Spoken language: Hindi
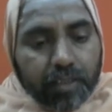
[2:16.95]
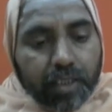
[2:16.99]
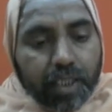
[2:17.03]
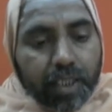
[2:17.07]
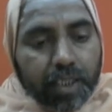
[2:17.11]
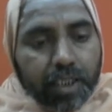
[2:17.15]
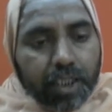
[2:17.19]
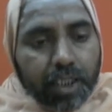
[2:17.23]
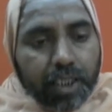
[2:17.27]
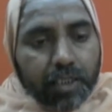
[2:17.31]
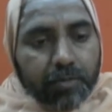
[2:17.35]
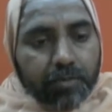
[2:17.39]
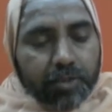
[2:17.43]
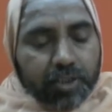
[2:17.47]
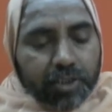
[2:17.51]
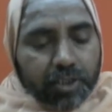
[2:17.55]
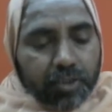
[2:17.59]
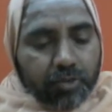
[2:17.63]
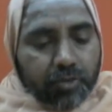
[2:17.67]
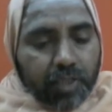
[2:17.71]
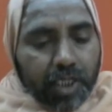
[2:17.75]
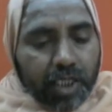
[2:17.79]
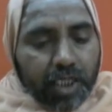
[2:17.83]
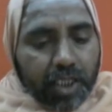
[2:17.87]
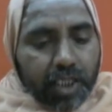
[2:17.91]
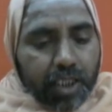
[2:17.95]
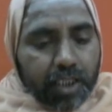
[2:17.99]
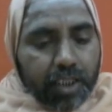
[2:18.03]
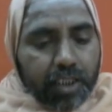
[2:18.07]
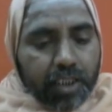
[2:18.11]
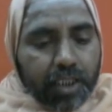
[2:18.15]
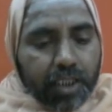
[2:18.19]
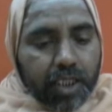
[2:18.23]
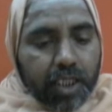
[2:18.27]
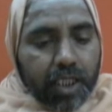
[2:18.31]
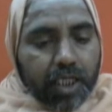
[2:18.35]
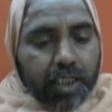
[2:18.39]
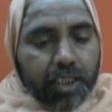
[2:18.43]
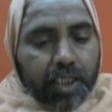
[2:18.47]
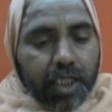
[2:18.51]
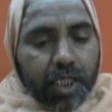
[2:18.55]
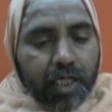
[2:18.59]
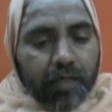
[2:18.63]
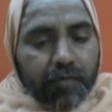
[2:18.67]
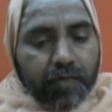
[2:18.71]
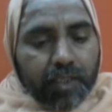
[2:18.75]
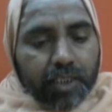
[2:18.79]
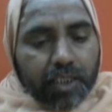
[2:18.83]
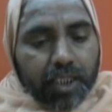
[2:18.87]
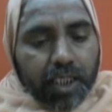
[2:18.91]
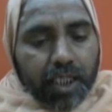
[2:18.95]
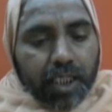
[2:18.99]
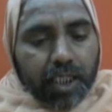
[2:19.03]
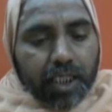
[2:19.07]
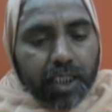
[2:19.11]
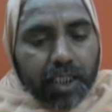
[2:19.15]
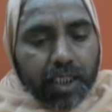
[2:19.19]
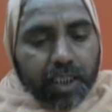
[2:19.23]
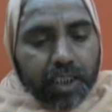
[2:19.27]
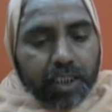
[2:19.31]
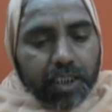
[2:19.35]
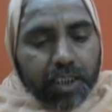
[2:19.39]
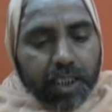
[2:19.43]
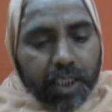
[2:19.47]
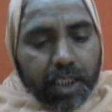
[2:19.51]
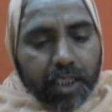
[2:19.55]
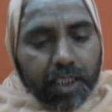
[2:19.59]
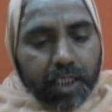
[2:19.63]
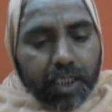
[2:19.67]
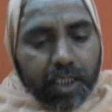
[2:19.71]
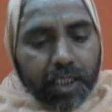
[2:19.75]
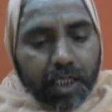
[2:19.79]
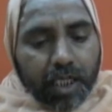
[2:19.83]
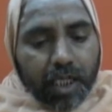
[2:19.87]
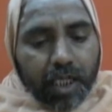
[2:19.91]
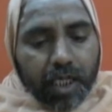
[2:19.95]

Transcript: देखिए अब इसी को आगे एतावता ग्रंथे न